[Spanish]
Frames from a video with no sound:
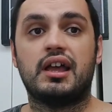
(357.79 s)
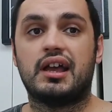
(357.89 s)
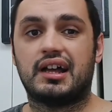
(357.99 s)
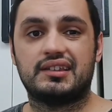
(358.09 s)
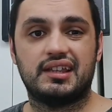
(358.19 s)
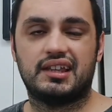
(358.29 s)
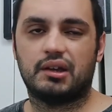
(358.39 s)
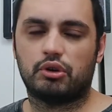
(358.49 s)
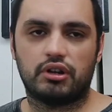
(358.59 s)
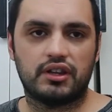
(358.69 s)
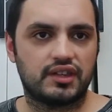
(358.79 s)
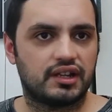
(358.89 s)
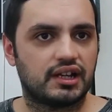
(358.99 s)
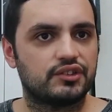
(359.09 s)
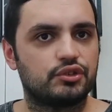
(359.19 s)
Así que bueno, en ese
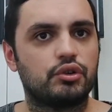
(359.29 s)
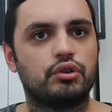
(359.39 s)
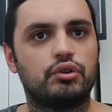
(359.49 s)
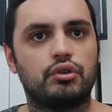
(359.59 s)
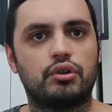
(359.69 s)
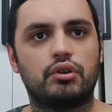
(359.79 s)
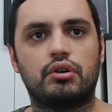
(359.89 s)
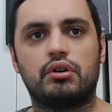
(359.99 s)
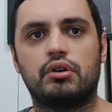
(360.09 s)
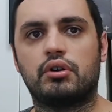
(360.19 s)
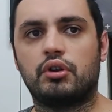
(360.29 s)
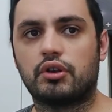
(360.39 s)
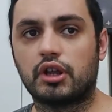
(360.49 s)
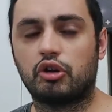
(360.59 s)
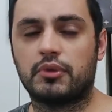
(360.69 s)
caso no, no
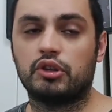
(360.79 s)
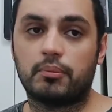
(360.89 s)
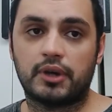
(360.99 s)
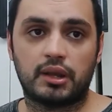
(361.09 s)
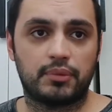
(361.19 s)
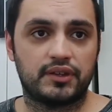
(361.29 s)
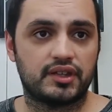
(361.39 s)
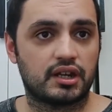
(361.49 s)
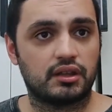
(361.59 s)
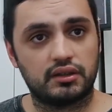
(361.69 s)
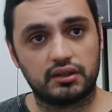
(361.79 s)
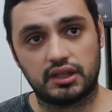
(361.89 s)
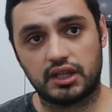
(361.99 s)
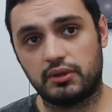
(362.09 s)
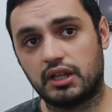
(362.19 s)
recomiendo para empezar
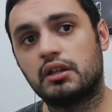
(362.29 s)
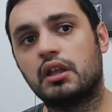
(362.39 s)
Debian